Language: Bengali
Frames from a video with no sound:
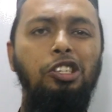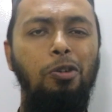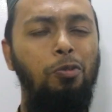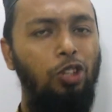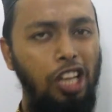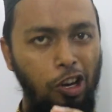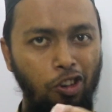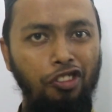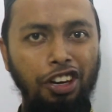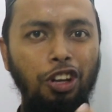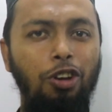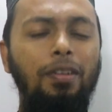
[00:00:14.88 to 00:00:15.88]
সম্পর্কে কোনো
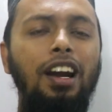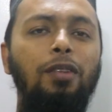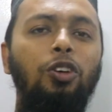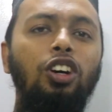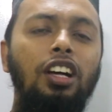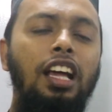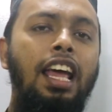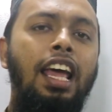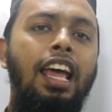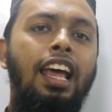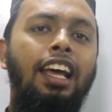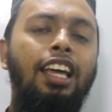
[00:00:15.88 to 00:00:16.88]
ভিডিও বানাবো
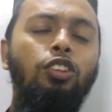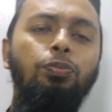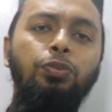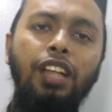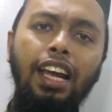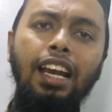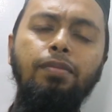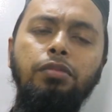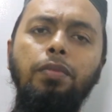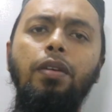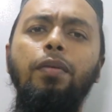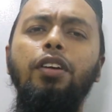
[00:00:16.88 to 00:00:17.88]
কিন্তু দেখলাম
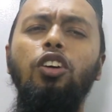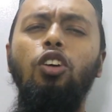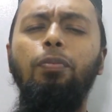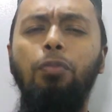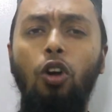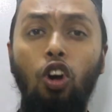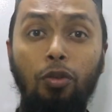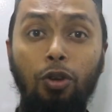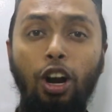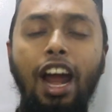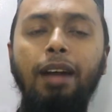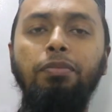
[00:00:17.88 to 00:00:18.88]
যে বিভিন্ন বড়
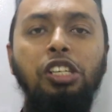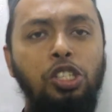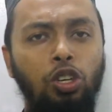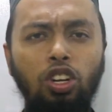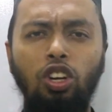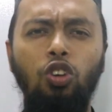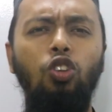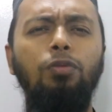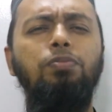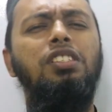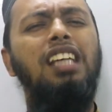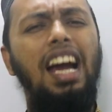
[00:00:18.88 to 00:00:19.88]
বড় অ্যাডমিশনের গ্রুপ
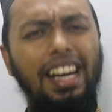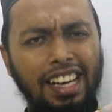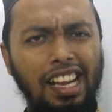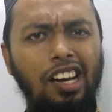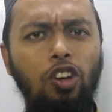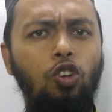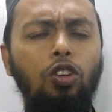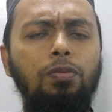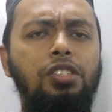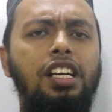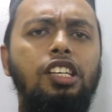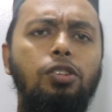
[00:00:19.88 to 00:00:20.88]
চাকরির গ্রুপ
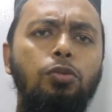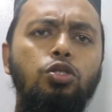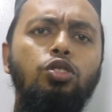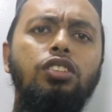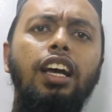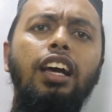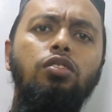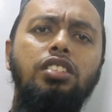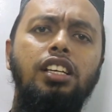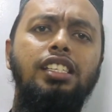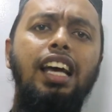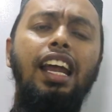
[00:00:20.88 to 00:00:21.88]
সেই সমস্ত জায়গায়
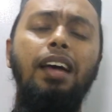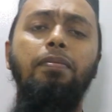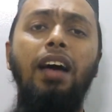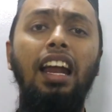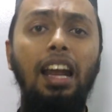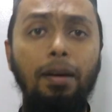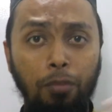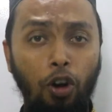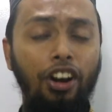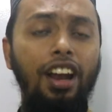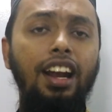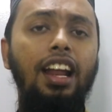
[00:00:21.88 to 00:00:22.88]
হচ্ছে যারা বাংলা
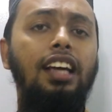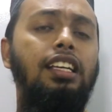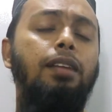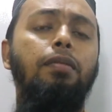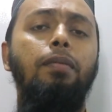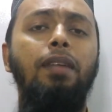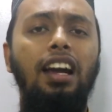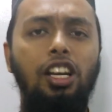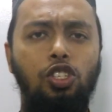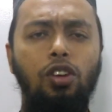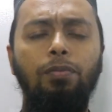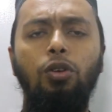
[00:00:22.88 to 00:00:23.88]
পড়ান না কিংবা বাংলা
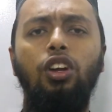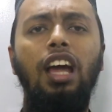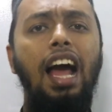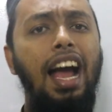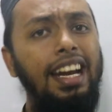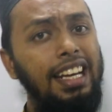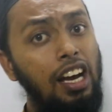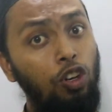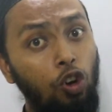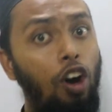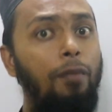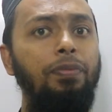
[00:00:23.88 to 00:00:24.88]
সম্পর্কে আইডিয়া
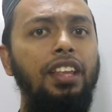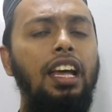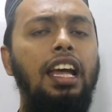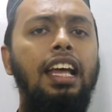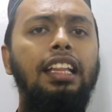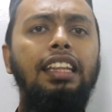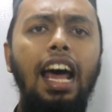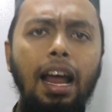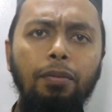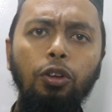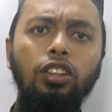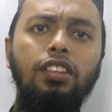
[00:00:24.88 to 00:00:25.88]
কম
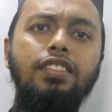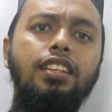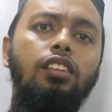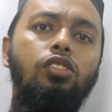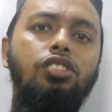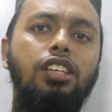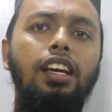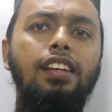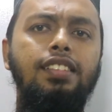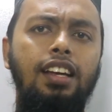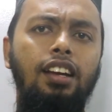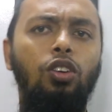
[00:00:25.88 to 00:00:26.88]
তারা বলতেছেন হচ্ছে
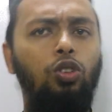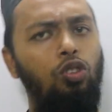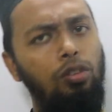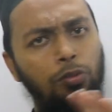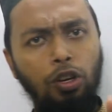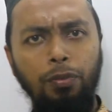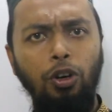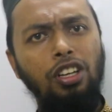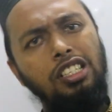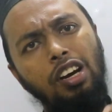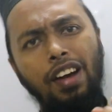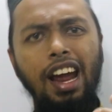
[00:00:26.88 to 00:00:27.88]
যে নতুন বই পড়ে
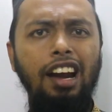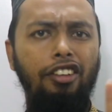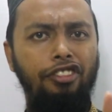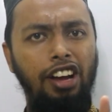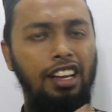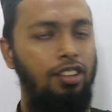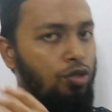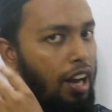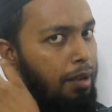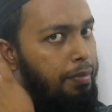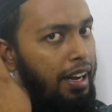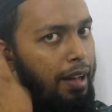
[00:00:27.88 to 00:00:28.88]
যাও এনাফ আর কিছু
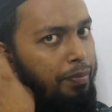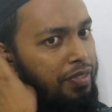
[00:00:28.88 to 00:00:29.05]
লাগবে না